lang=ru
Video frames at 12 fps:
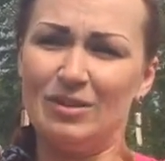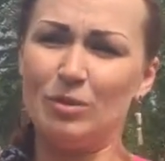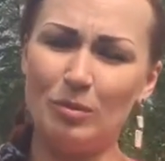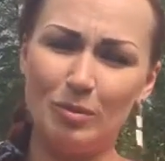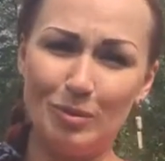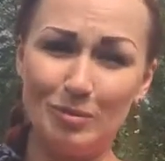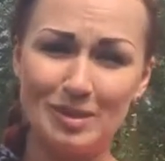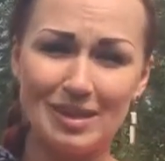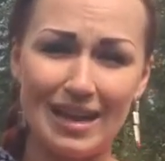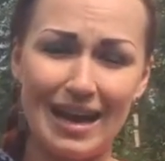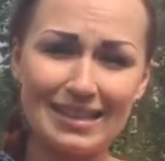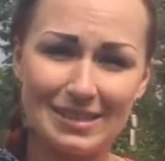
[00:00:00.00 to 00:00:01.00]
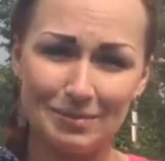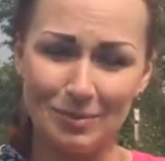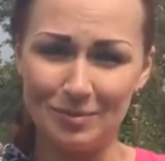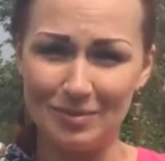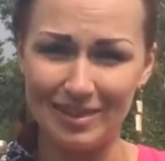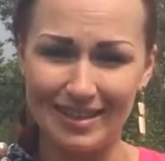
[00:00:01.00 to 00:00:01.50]
Ну, мы будем стараться,
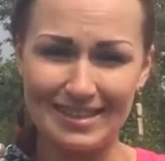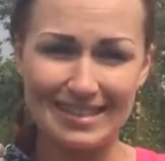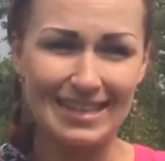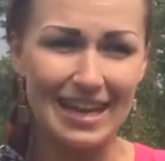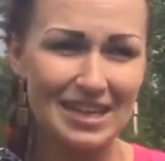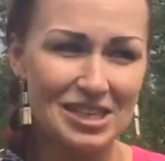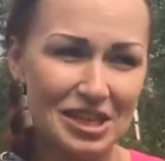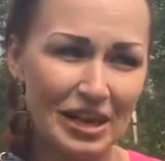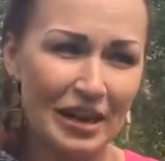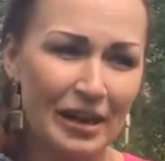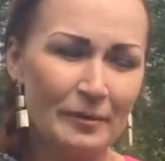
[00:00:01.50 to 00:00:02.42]
будем двигаться дальше.